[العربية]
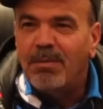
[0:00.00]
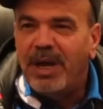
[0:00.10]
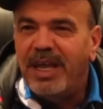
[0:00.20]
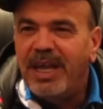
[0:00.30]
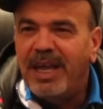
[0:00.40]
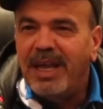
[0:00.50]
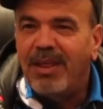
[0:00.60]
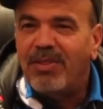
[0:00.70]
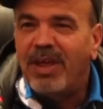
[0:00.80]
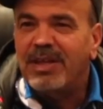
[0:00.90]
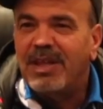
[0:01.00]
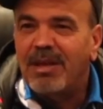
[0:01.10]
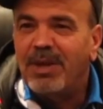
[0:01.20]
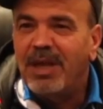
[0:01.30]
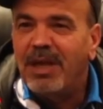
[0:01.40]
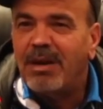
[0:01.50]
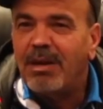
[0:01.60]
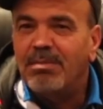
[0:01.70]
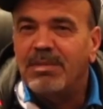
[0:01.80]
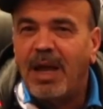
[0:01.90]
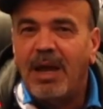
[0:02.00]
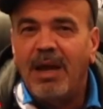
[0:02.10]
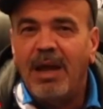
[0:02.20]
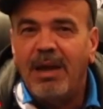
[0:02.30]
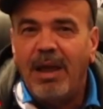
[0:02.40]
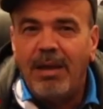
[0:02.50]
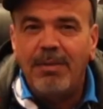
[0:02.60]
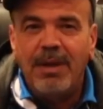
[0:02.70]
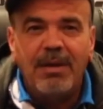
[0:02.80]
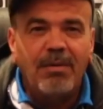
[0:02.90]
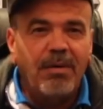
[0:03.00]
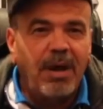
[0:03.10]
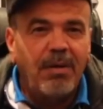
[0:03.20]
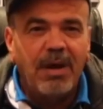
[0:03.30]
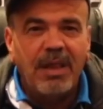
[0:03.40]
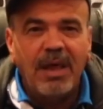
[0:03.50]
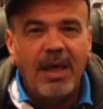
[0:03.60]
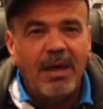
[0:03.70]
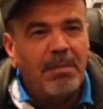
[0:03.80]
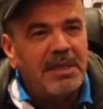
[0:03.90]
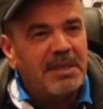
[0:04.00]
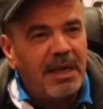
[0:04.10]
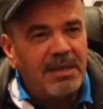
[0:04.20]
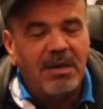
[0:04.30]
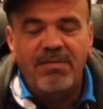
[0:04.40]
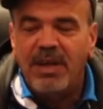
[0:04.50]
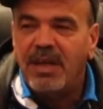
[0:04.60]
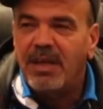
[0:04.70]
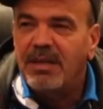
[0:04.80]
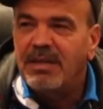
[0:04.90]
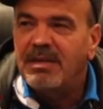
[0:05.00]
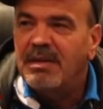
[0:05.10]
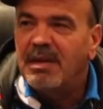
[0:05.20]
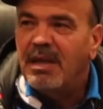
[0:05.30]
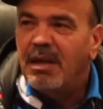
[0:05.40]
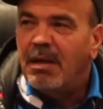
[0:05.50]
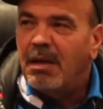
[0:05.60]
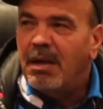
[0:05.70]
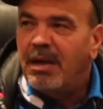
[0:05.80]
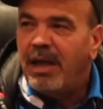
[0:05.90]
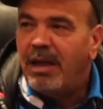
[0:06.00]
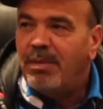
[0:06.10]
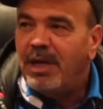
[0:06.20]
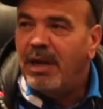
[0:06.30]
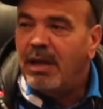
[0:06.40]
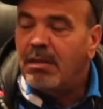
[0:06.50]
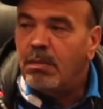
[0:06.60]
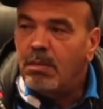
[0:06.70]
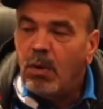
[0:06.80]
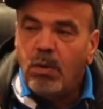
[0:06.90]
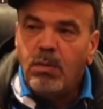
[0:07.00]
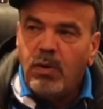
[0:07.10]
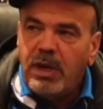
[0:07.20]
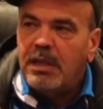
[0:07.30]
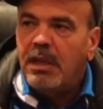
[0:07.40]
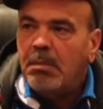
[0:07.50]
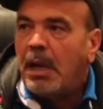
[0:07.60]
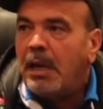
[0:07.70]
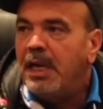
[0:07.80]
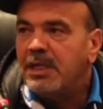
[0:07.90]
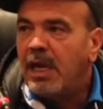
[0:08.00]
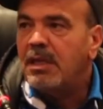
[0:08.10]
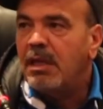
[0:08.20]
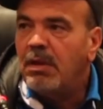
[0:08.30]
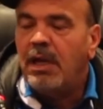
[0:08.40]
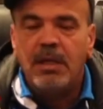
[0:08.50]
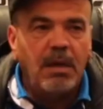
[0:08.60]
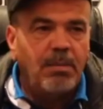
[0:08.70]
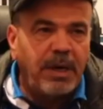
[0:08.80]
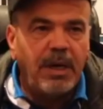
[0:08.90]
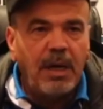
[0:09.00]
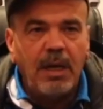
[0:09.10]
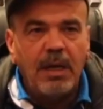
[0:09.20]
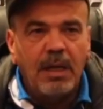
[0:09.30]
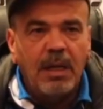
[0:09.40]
معناها ضغط كبير امت على اللاعبين وراو هذا ما يساعدش الفريق اللاعبين هذم هم اولادنا ما عندناش حتى واحد البرة